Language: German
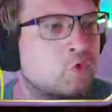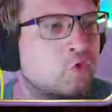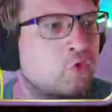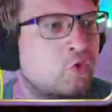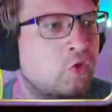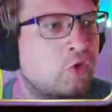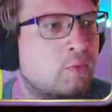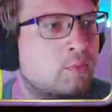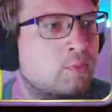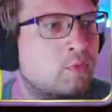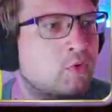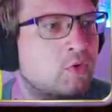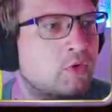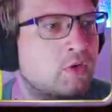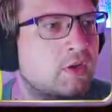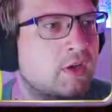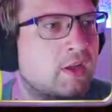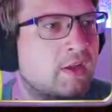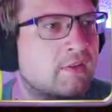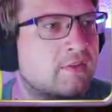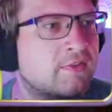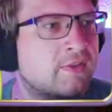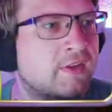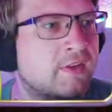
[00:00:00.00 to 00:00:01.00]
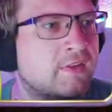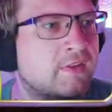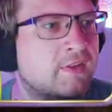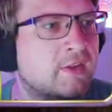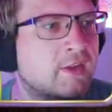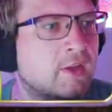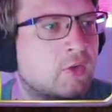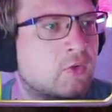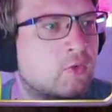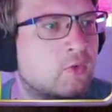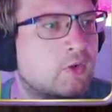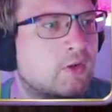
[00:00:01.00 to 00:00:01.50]
schöne
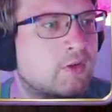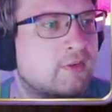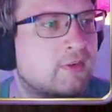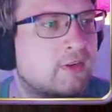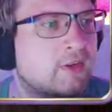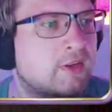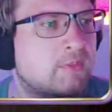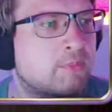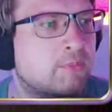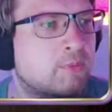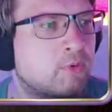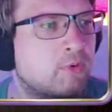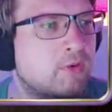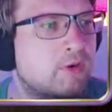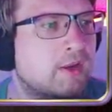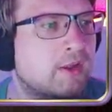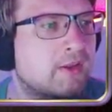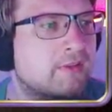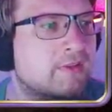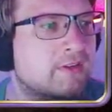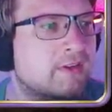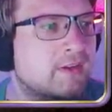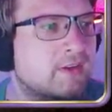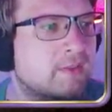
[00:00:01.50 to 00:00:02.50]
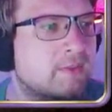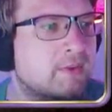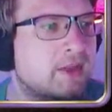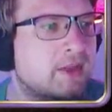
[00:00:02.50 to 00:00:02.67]
Buntglasfenster. Nur, dass sie nicht Buntglas sind,